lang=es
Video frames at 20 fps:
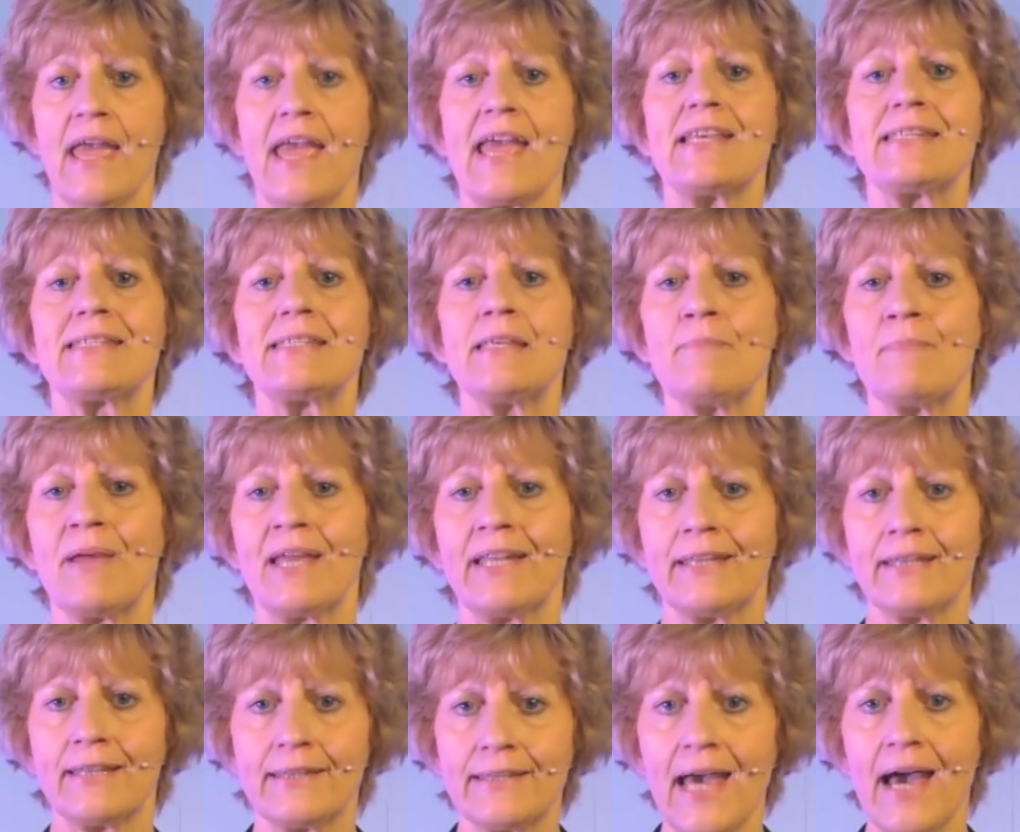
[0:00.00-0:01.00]
es
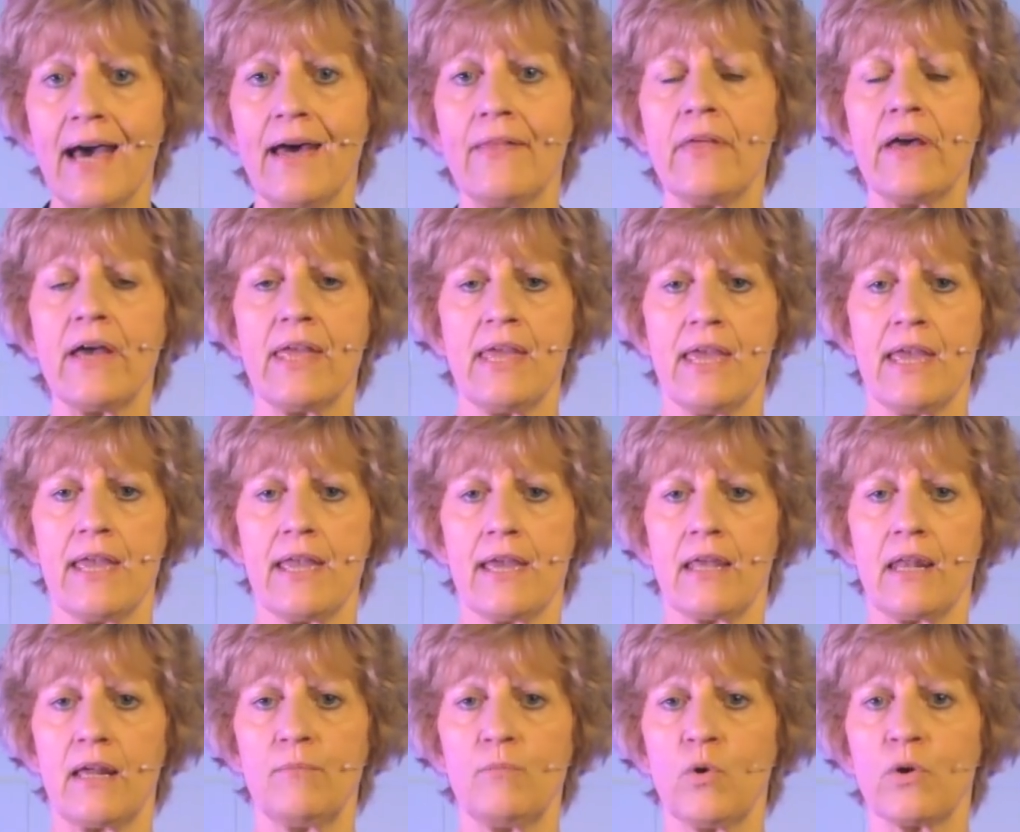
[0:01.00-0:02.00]
cimentada en
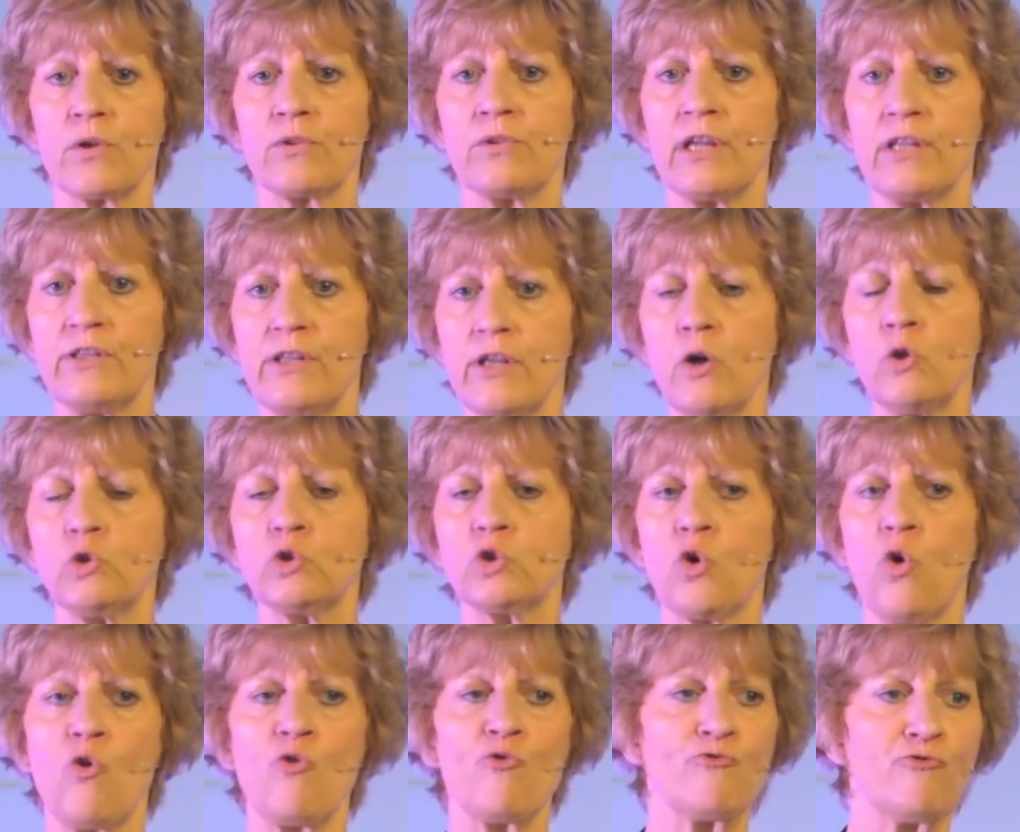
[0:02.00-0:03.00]
el amor de Dios,
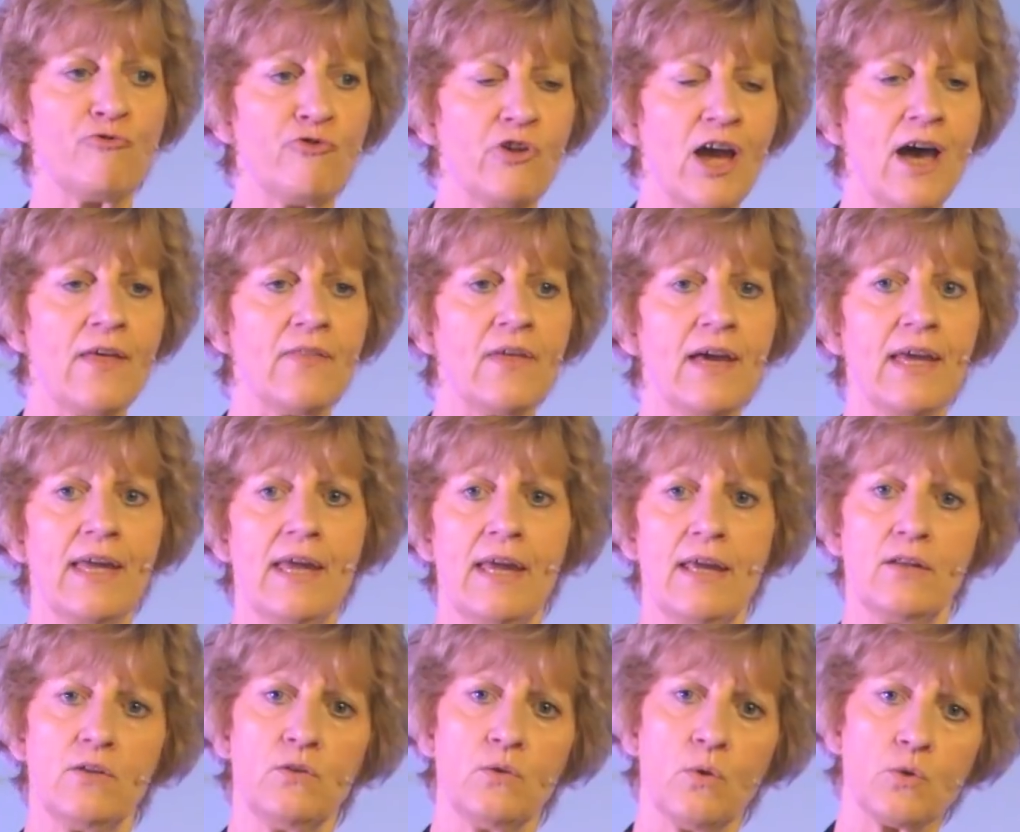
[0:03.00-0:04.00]
confiada
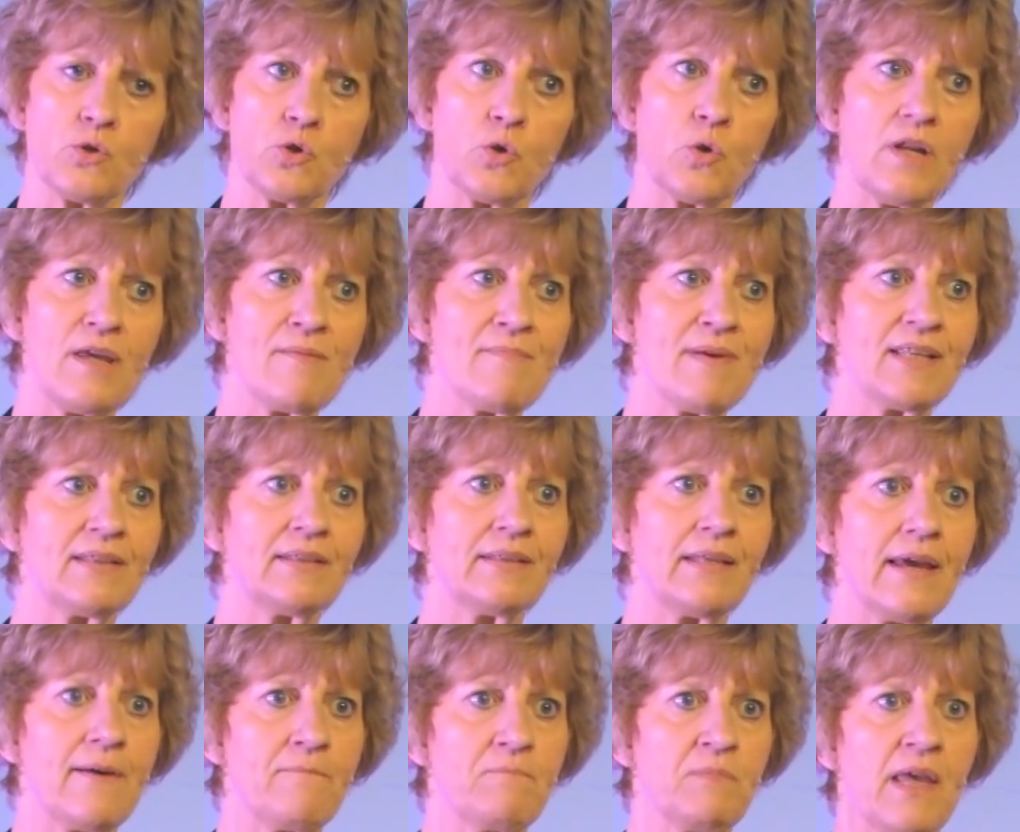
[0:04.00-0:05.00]
no
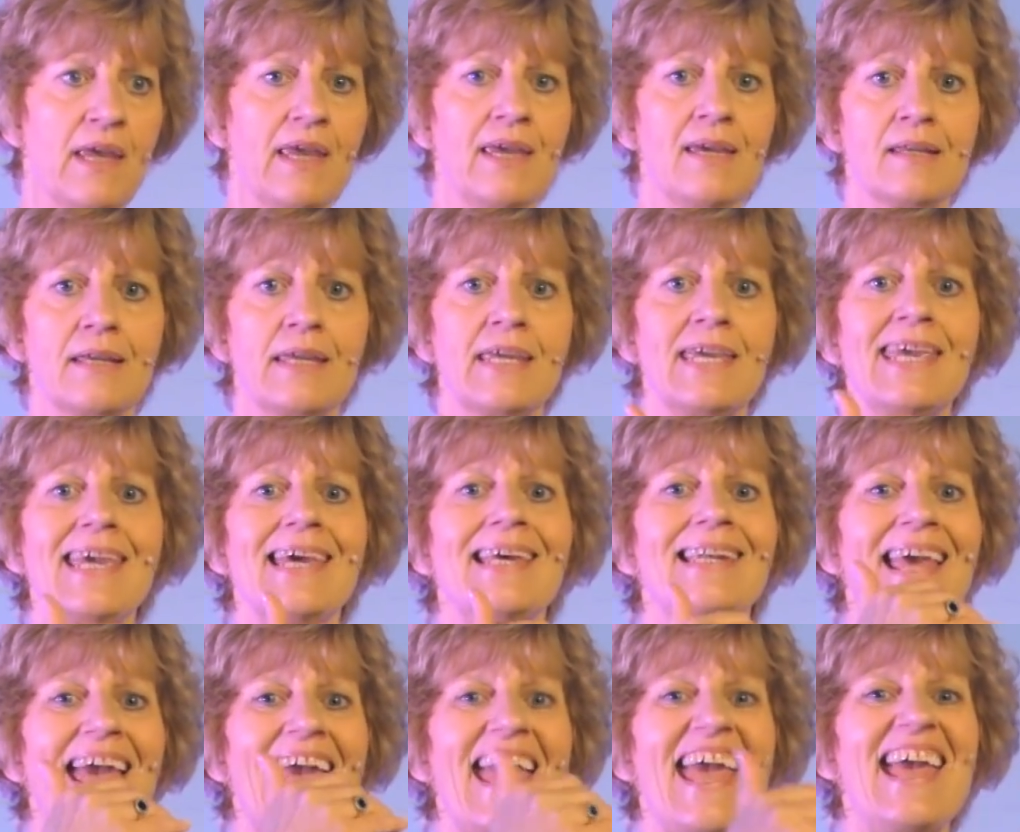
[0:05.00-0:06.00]
solamente en
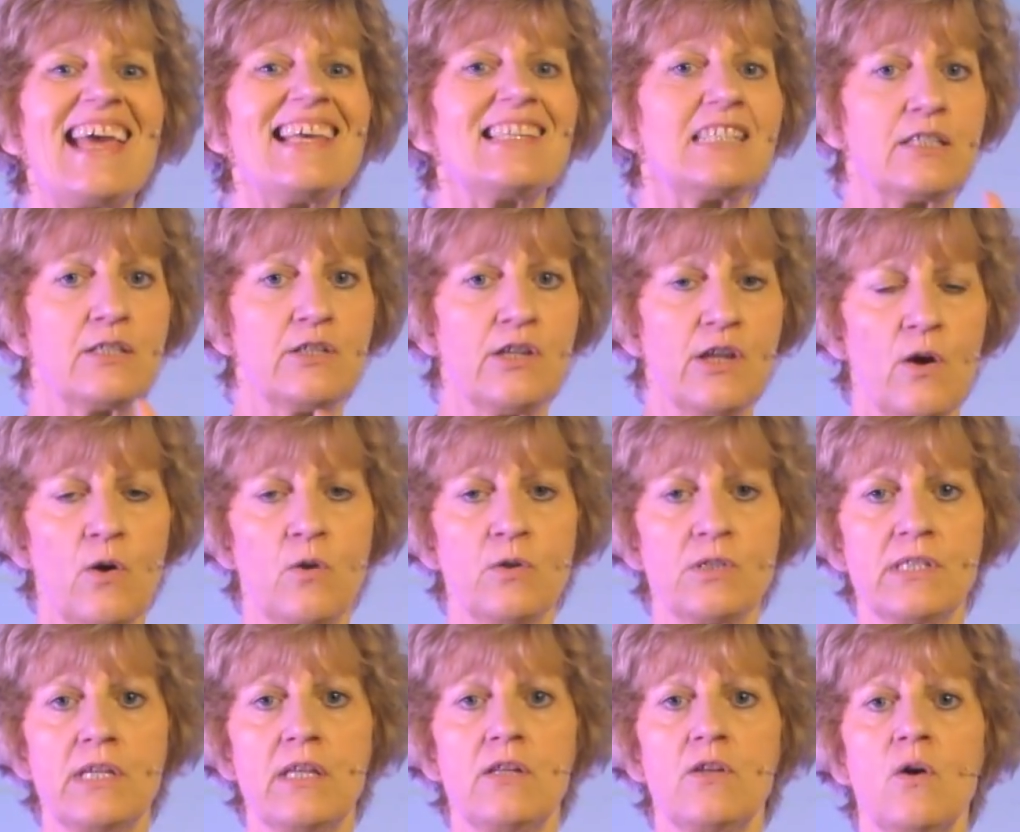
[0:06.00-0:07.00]
quién es
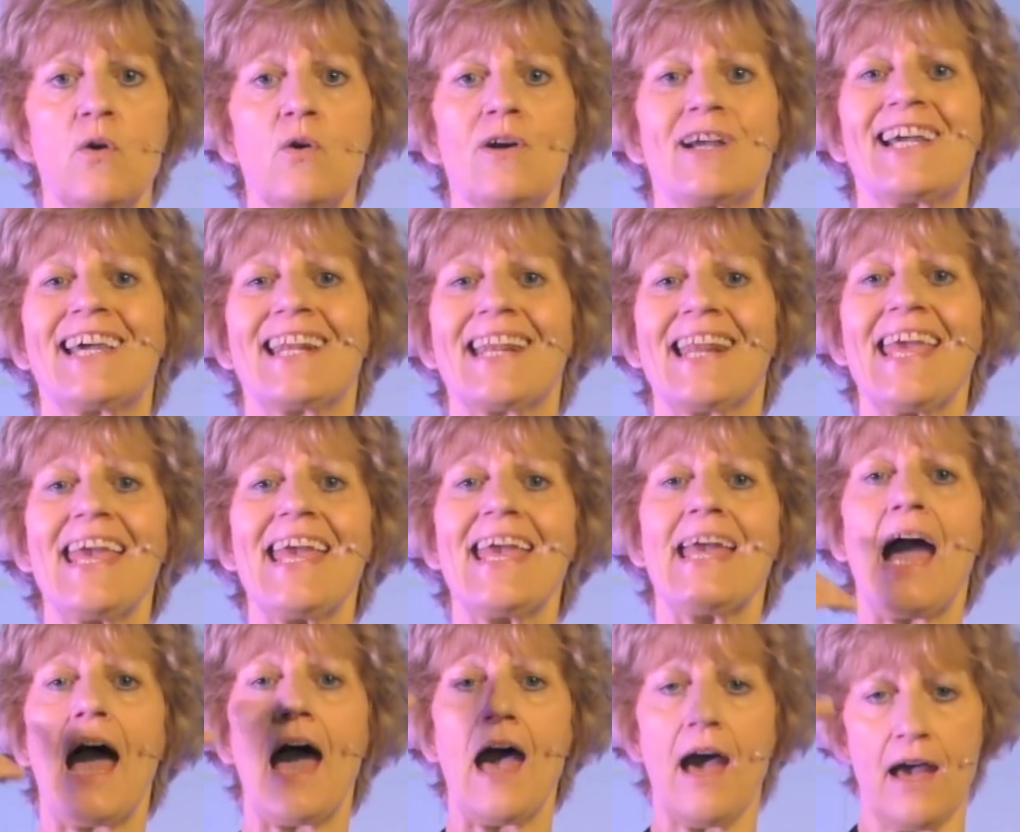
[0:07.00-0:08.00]
Dios, sino
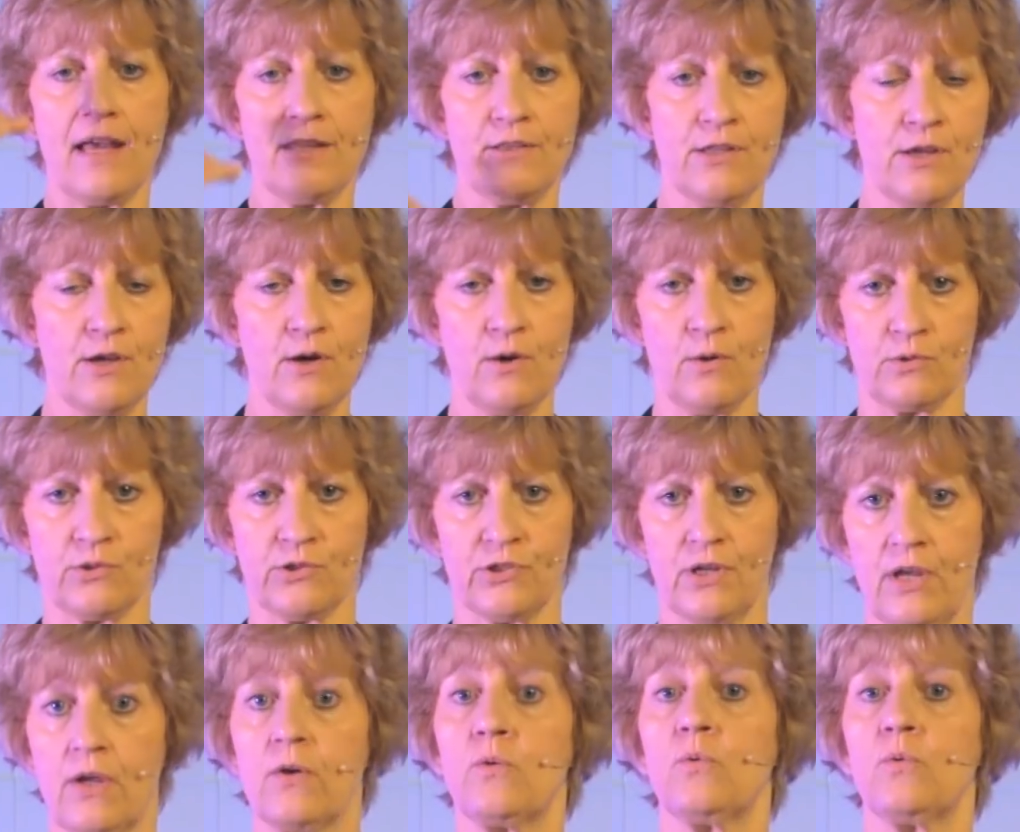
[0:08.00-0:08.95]
cree a Dios.